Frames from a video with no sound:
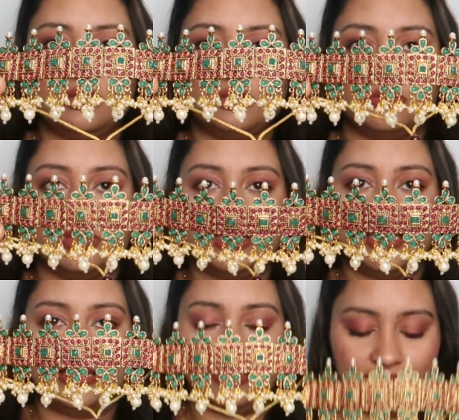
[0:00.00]
सा चोकर
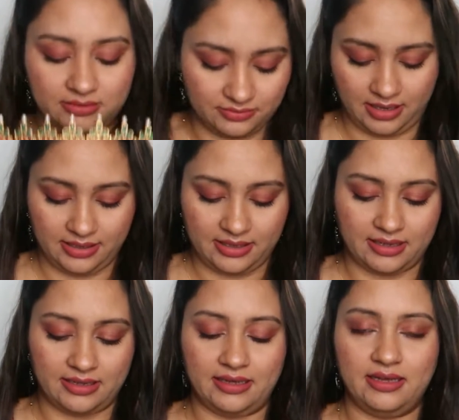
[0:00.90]
सेट है क्या
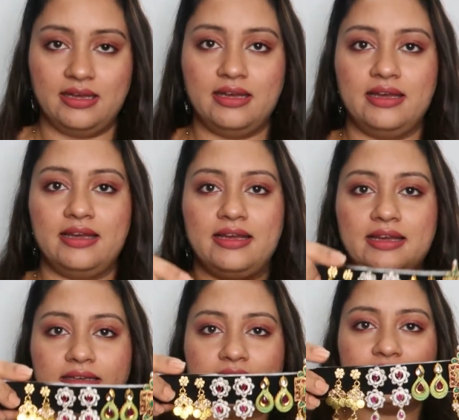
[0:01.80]
किया है
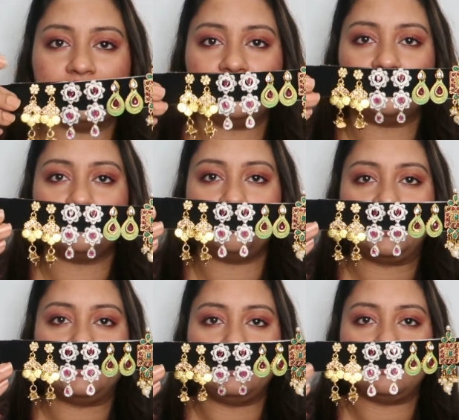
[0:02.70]
एक इस तरह की जो
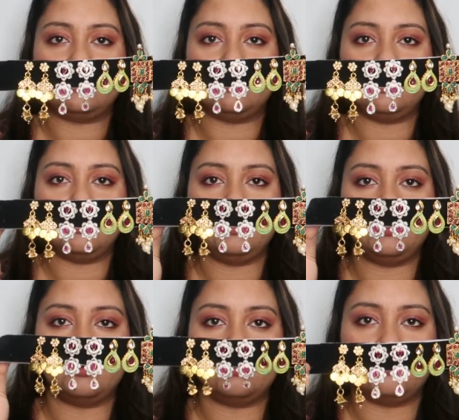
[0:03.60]
पट्टी आती है
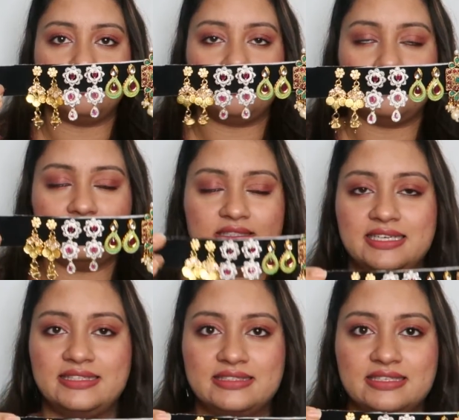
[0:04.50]

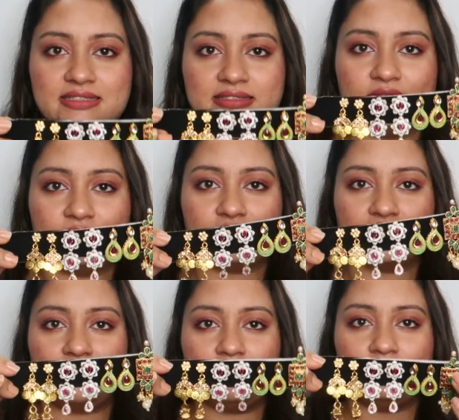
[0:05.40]
सेट्स के साथ
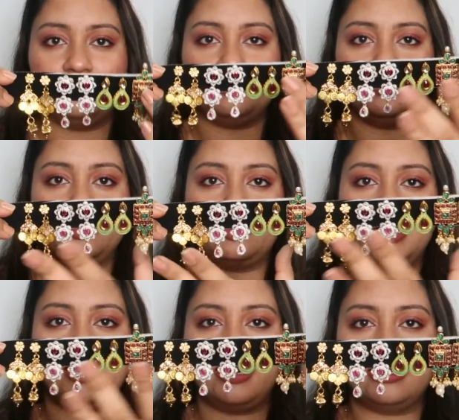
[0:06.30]
उसका
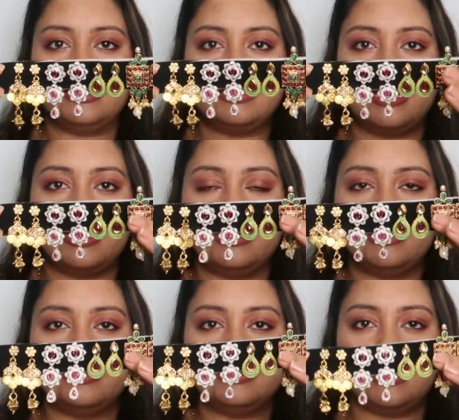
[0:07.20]
टुकड़ा काट के सारे
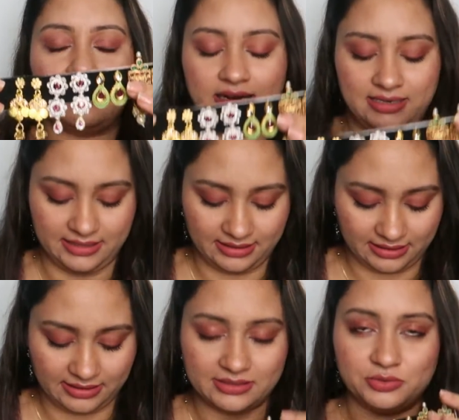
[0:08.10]
इयर लगा लिए
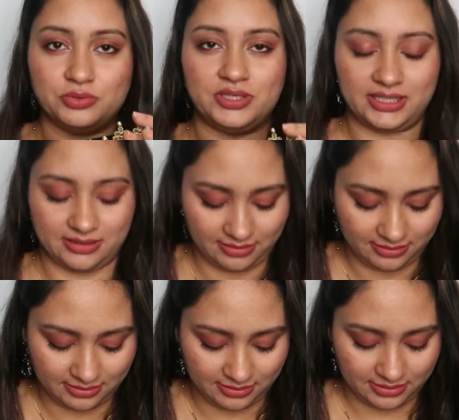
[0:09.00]
ताकि ये टूटे ना
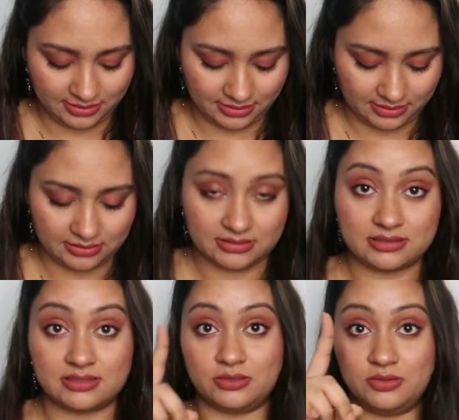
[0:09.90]

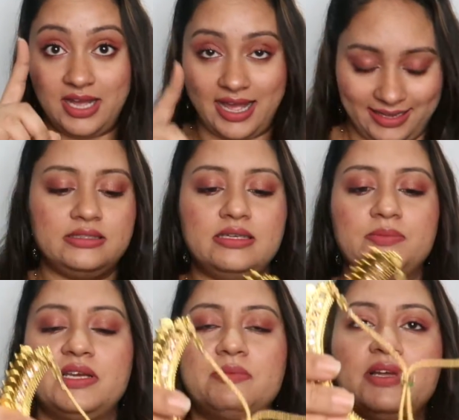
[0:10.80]
दिस इज़ अ गुड हैक
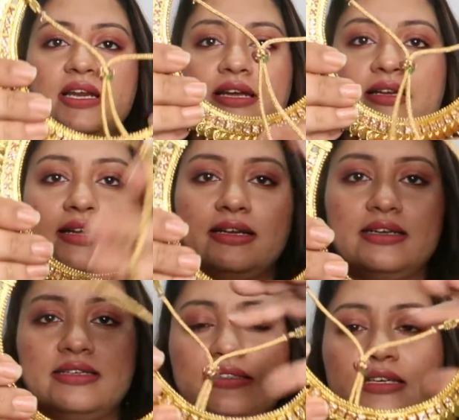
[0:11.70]
ये भी मेरा एक
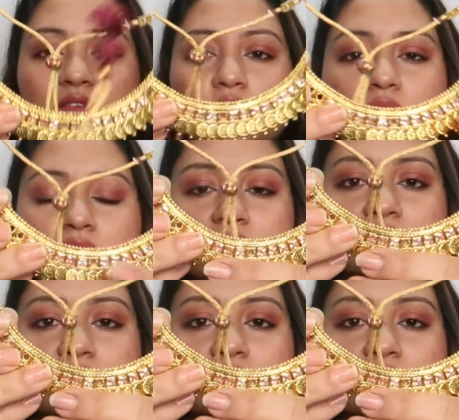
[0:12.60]
नेकलेस है थोड़ा